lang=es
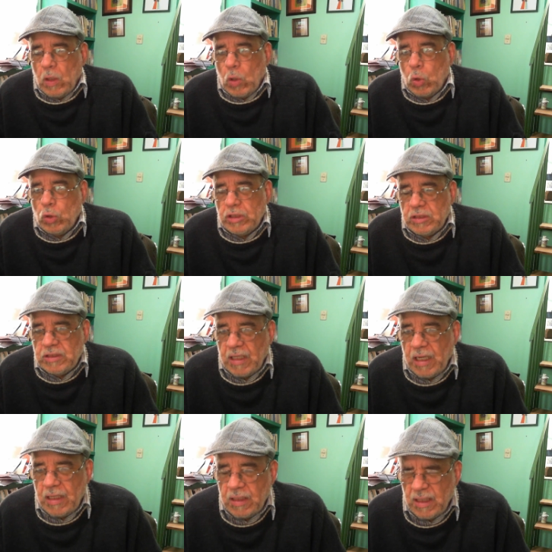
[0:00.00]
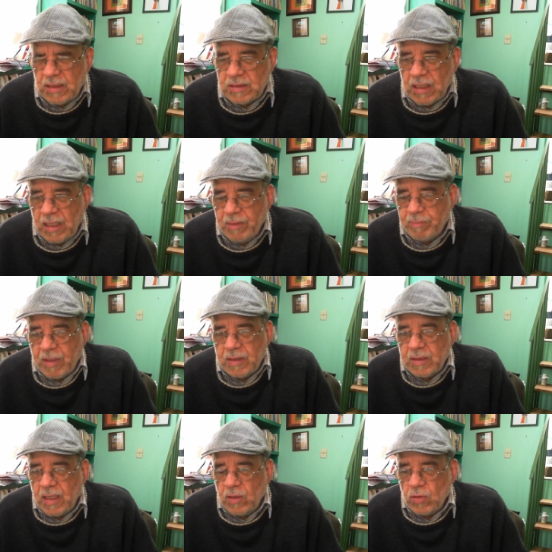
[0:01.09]
judicial está
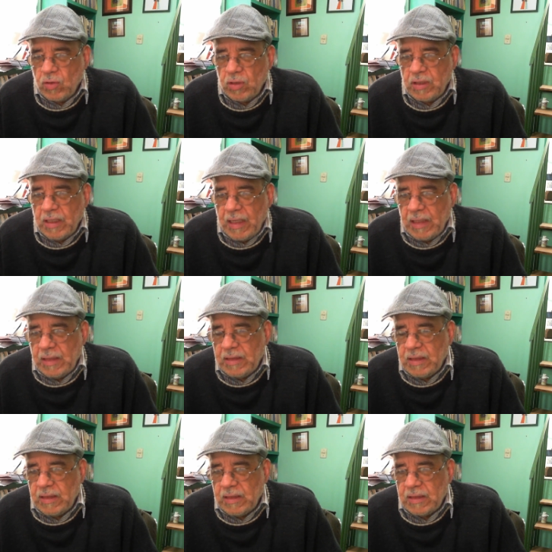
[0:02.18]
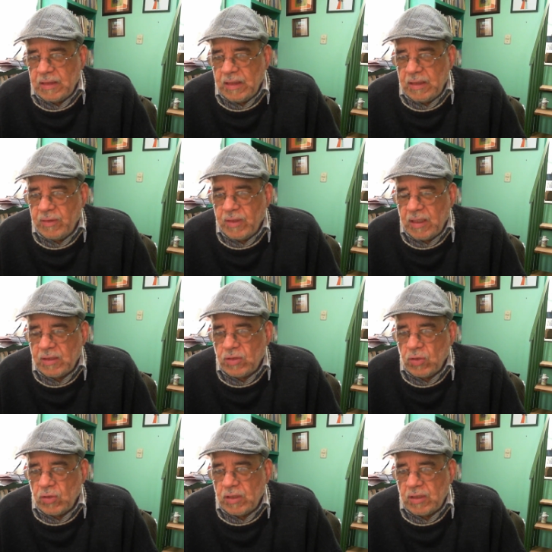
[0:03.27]
impregnado de gente de
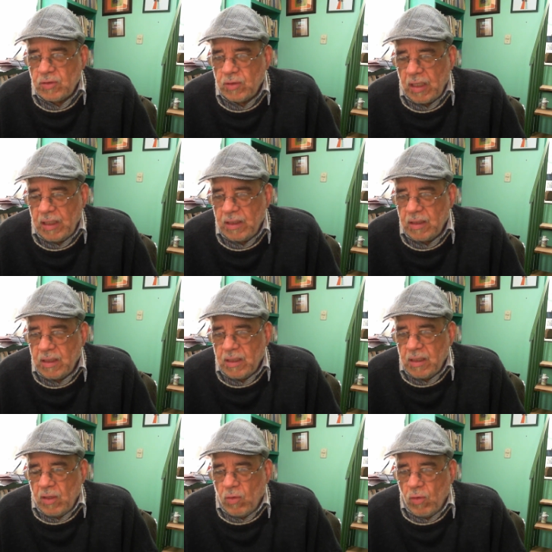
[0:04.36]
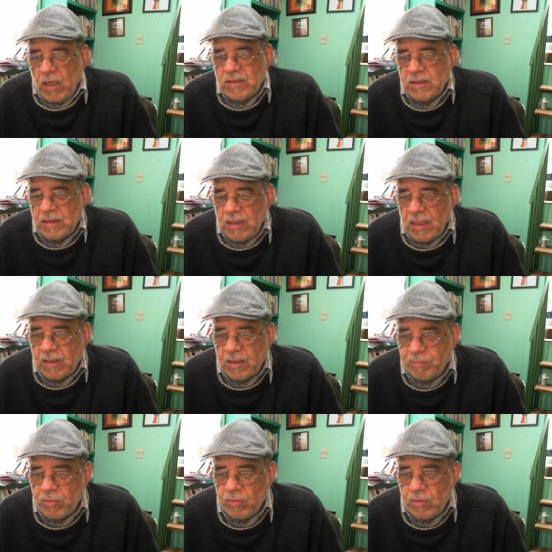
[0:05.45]
liberación nacional, jueces de la
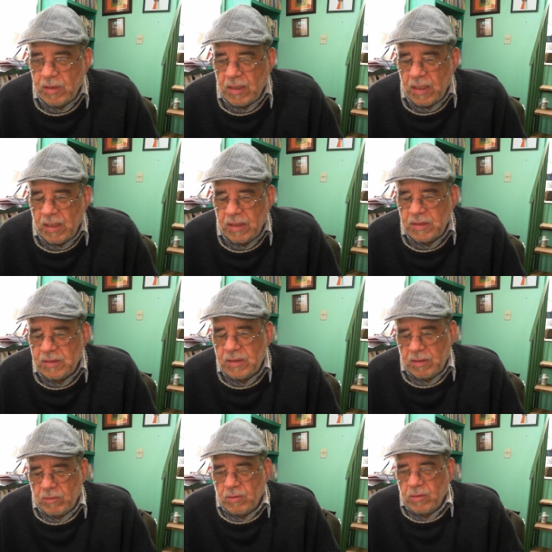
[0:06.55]
República. Es decir,